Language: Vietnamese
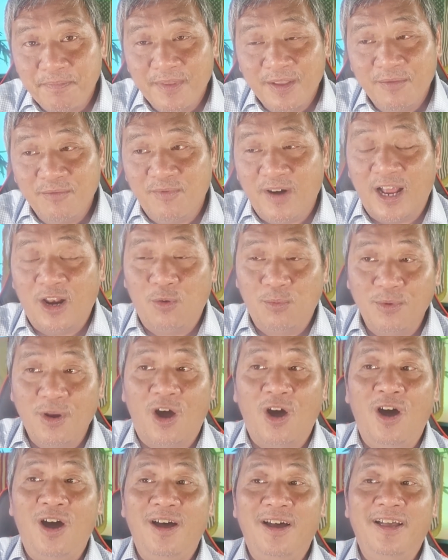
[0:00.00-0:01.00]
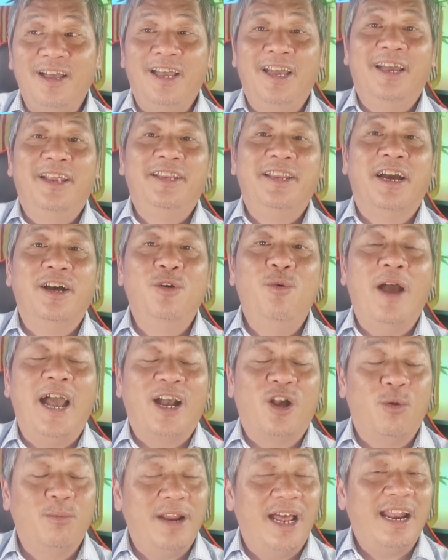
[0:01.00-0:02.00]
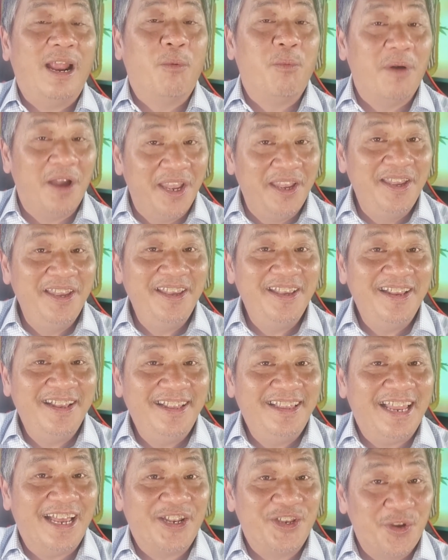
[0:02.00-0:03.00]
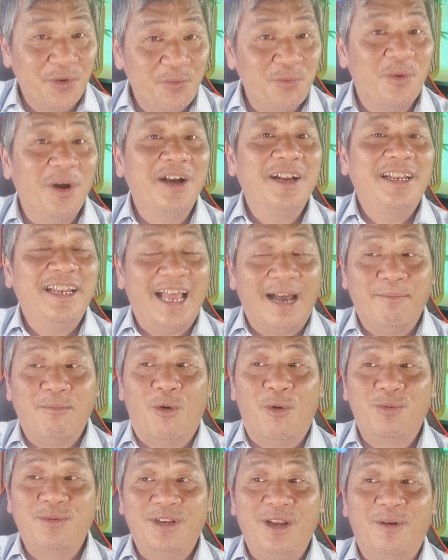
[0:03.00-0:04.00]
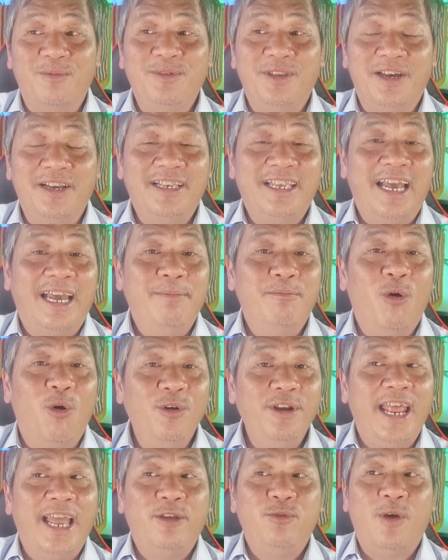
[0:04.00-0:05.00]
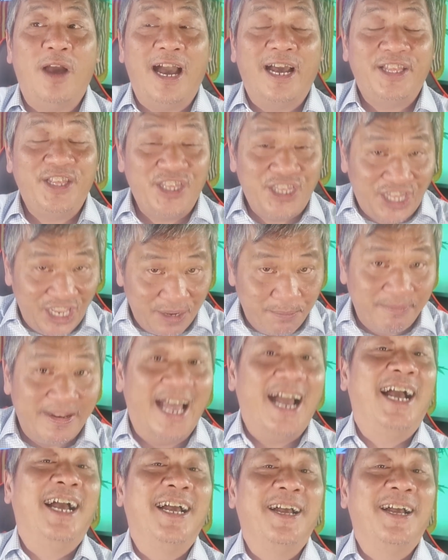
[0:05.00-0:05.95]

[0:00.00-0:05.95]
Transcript: Và lúc đó, nữ hoàng cũng đã đồng ý là Trung Quốc là một trong những cái mối đe dọa tiềm năng.